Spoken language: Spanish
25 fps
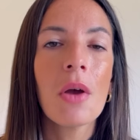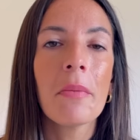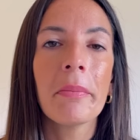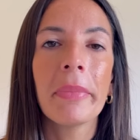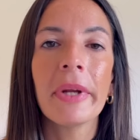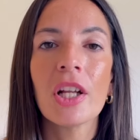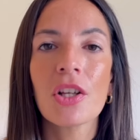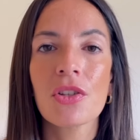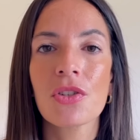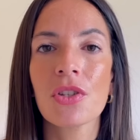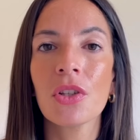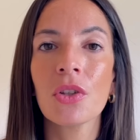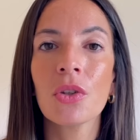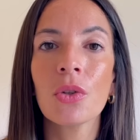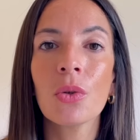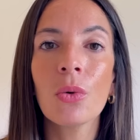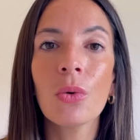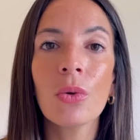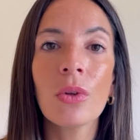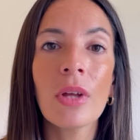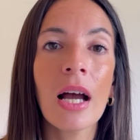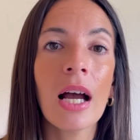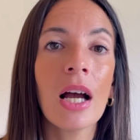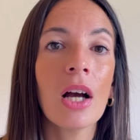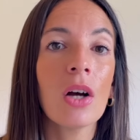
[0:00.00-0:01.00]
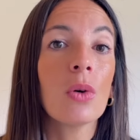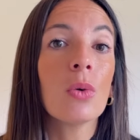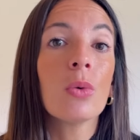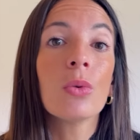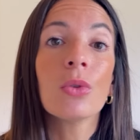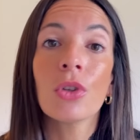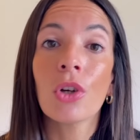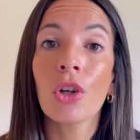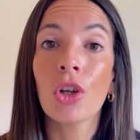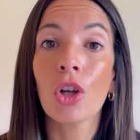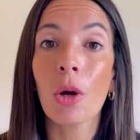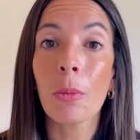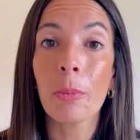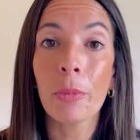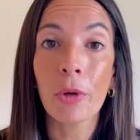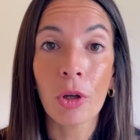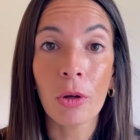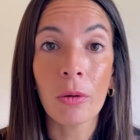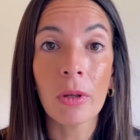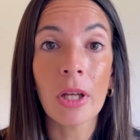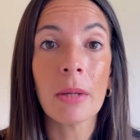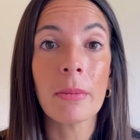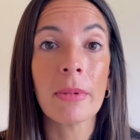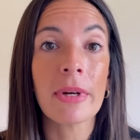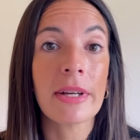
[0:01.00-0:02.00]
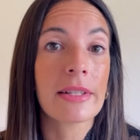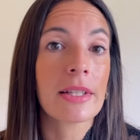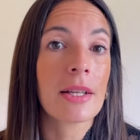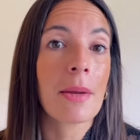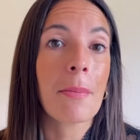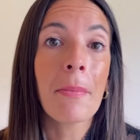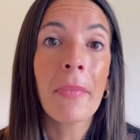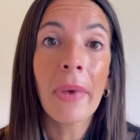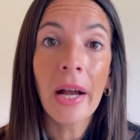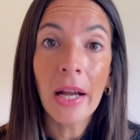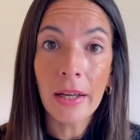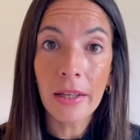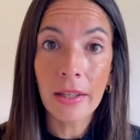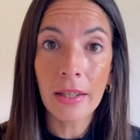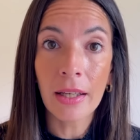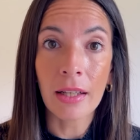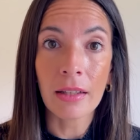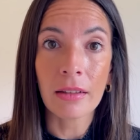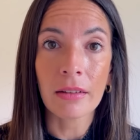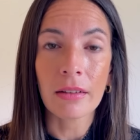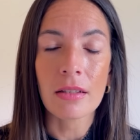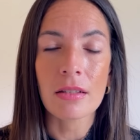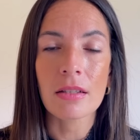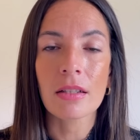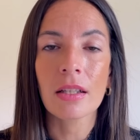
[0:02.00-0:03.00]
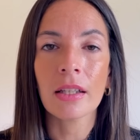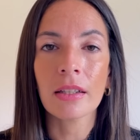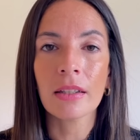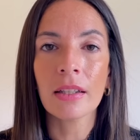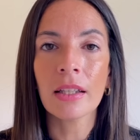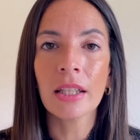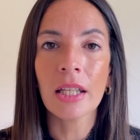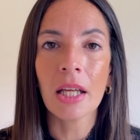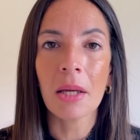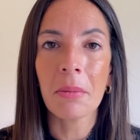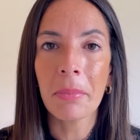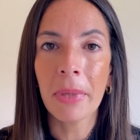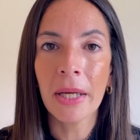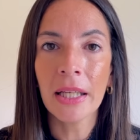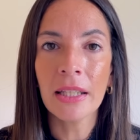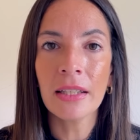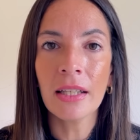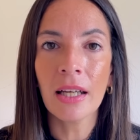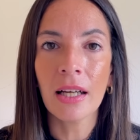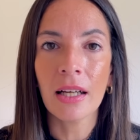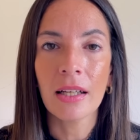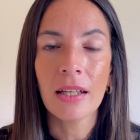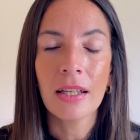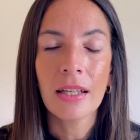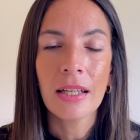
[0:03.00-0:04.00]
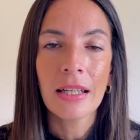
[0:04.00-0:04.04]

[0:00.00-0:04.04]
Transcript: pero sin duda uno de los problemas más grandes que tiene España